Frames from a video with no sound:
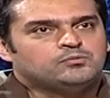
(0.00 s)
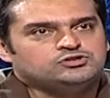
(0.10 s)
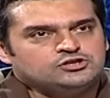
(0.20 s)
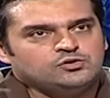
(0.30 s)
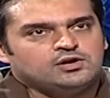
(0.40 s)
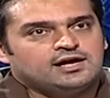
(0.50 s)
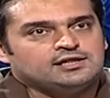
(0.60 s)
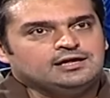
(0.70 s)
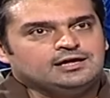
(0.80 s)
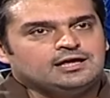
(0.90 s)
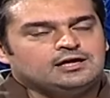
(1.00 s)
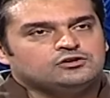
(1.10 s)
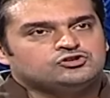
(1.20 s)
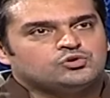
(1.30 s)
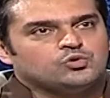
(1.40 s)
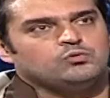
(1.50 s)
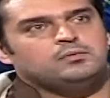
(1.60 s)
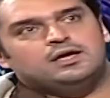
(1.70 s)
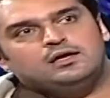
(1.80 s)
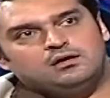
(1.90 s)
मुझे जो याद है कि शुरू
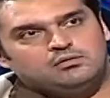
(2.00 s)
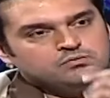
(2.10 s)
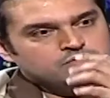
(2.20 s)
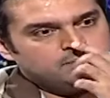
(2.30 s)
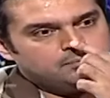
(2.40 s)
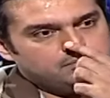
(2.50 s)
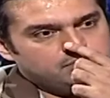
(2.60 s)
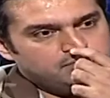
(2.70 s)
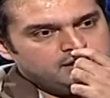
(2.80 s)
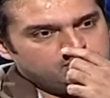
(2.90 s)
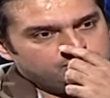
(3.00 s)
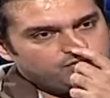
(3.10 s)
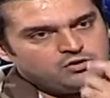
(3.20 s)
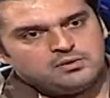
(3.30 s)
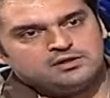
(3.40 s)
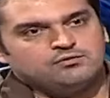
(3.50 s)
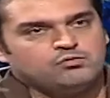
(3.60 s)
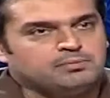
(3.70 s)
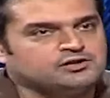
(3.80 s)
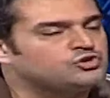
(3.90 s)
में मुझे मेरी जो फॉलोइंग थी
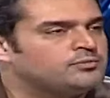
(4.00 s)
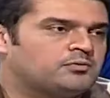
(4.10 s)
वो बच्चों